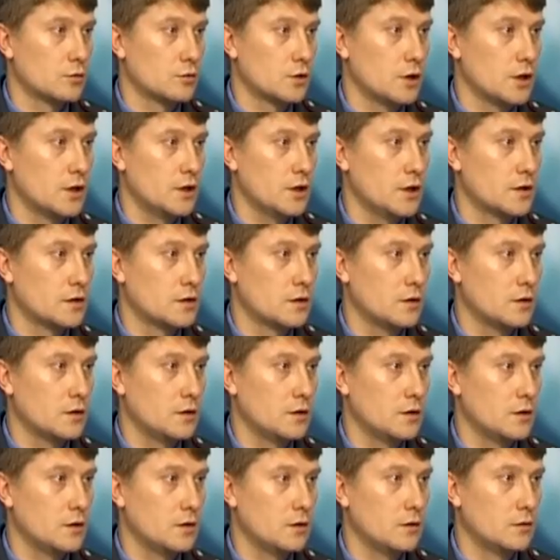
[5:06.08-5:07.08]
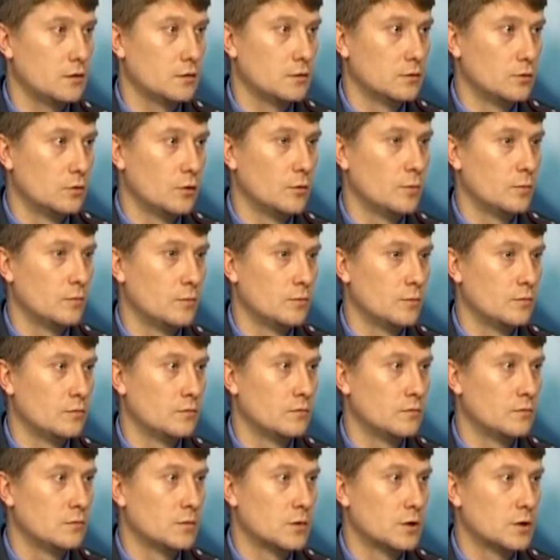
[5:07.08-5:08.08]
уже есть, и, но
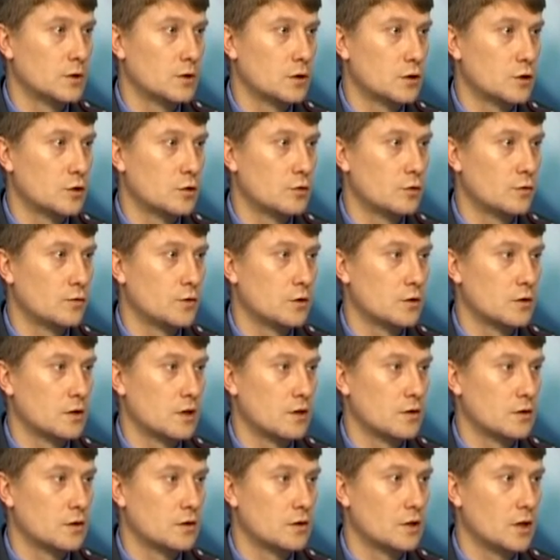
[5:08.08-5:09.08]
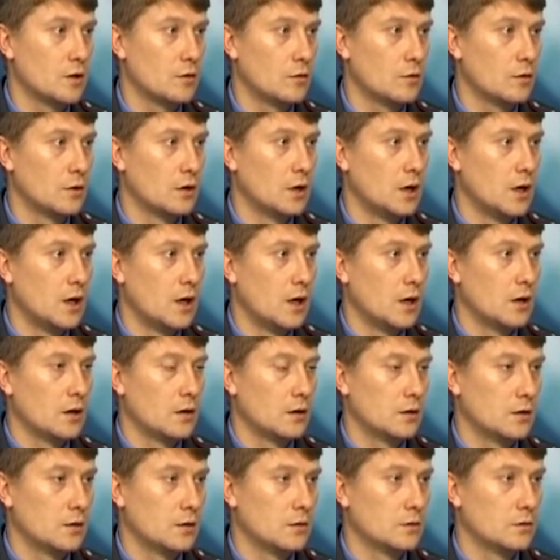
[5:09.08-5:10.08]
зачастую все зависит от того,
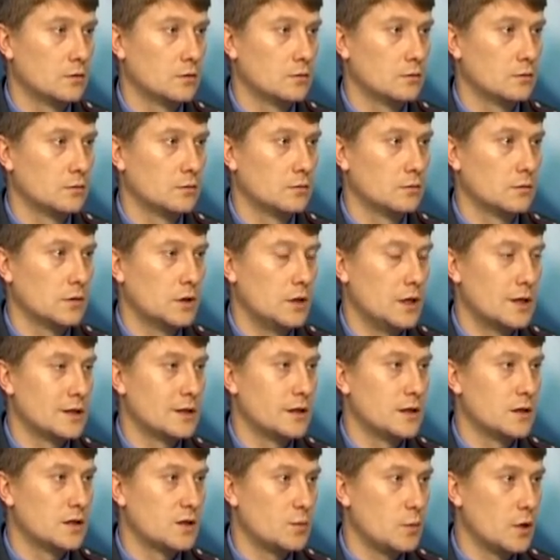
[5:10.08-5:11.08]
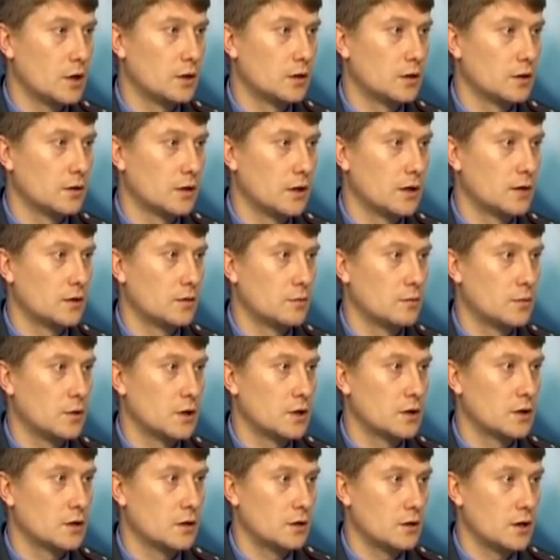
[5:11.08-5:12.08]
э, есть ли инспектор на этом
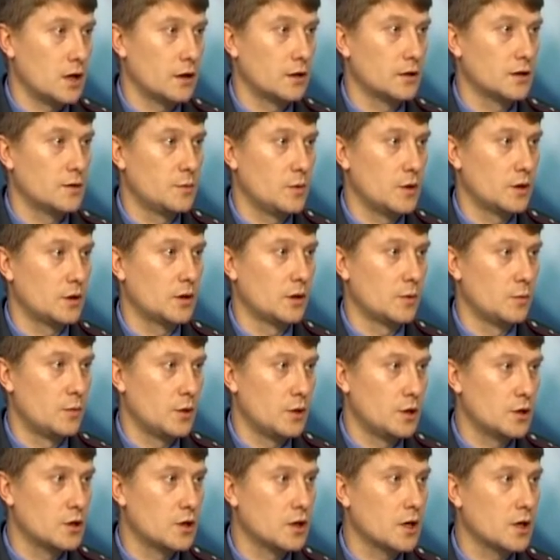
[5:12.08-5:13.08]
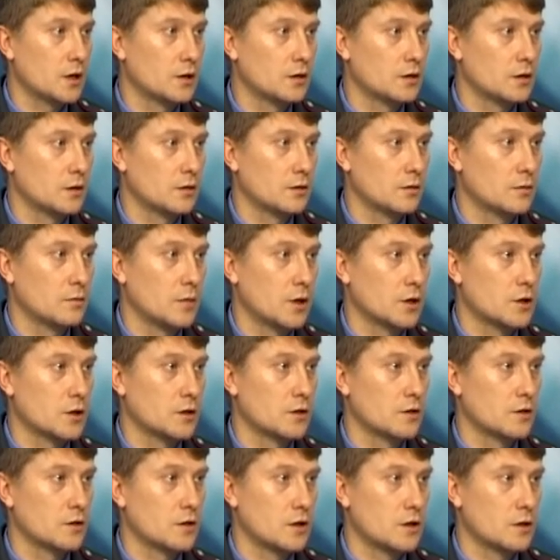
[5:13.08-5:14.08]
месте. Как инспектор приезжает, э,
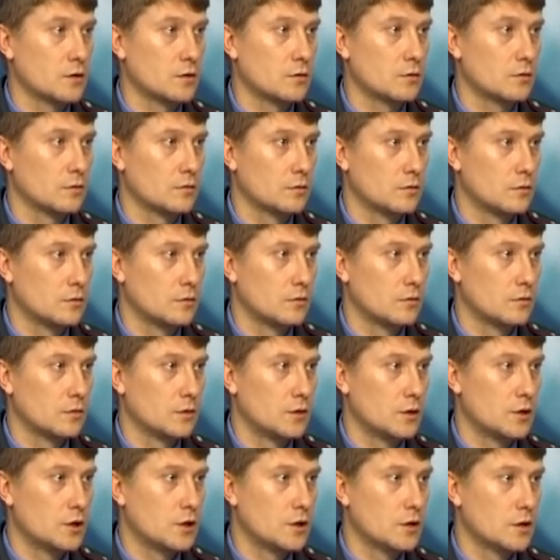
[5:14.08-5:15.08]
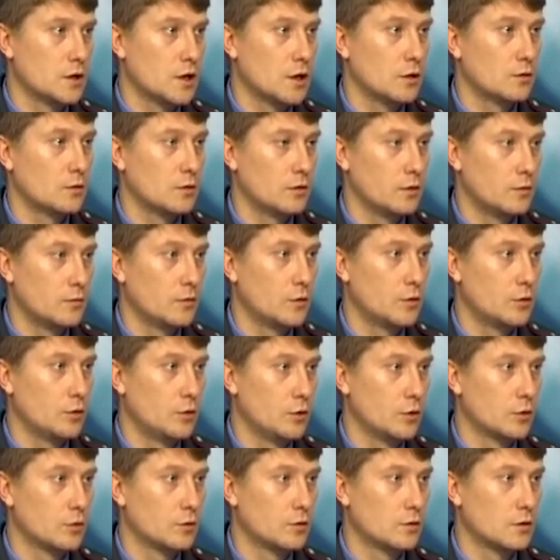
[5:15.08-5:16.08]
машины сразу исчезают или
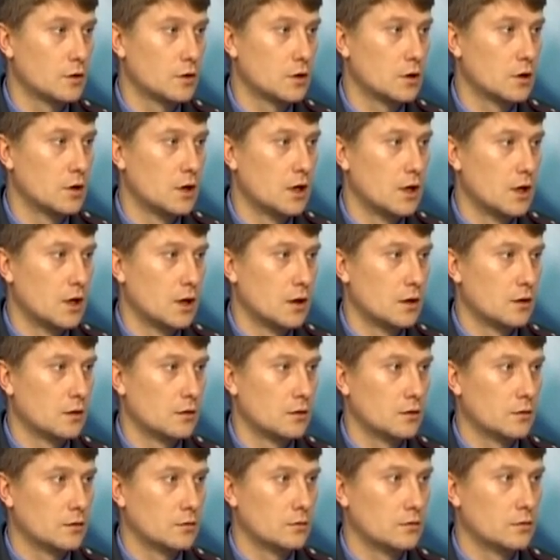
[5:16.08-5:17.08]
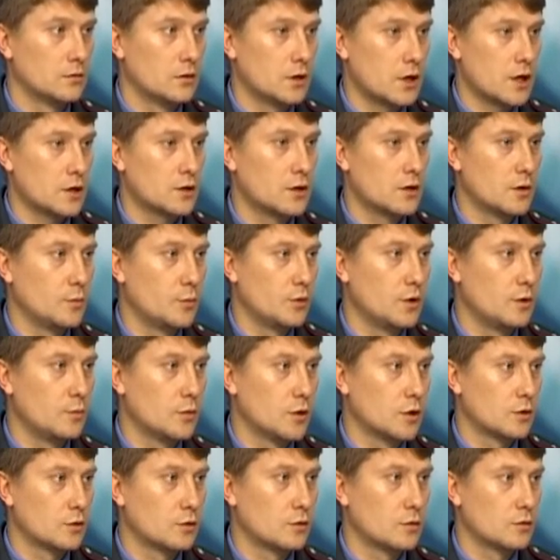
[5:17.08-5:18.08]
эвакуируются. Угу. Граждане
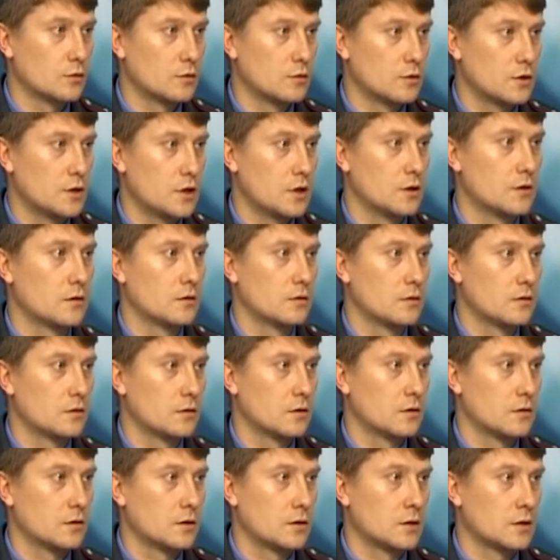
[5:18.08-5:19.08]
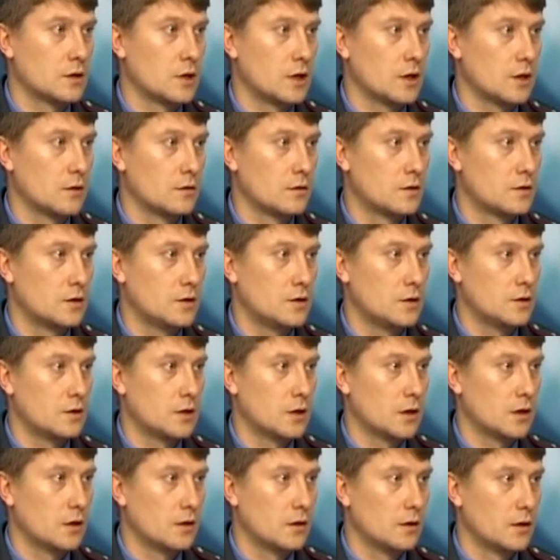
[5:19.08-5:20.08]
понимают, что здесь останавливаться
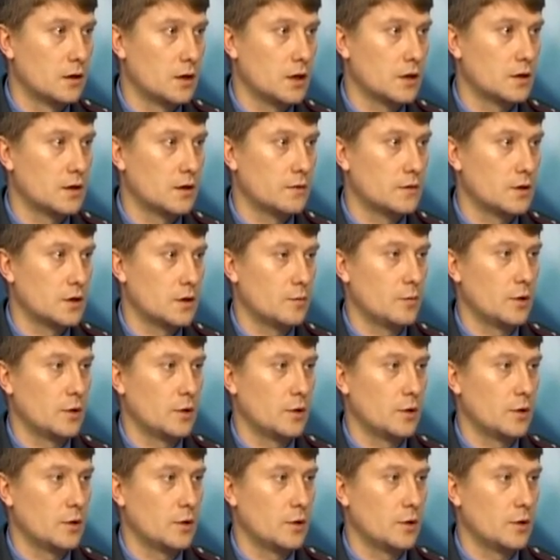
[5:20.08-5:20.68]
нельзя. Хотя все